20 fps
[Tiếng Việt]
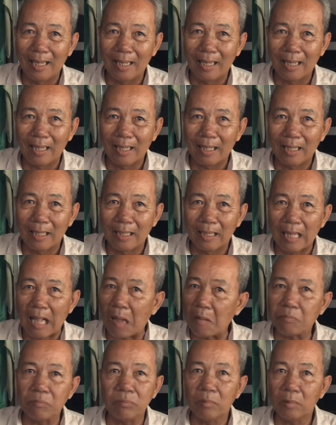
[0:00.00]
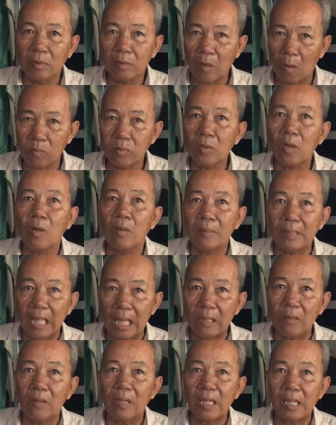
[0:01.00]
hành xử mình không nó đụng vô mà
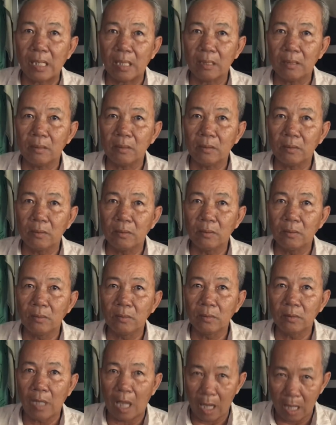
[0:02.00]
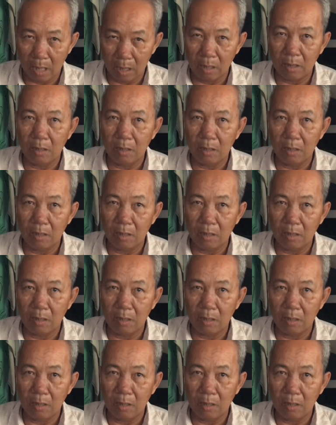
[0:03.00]
chết luôn á nó đụng mình ừ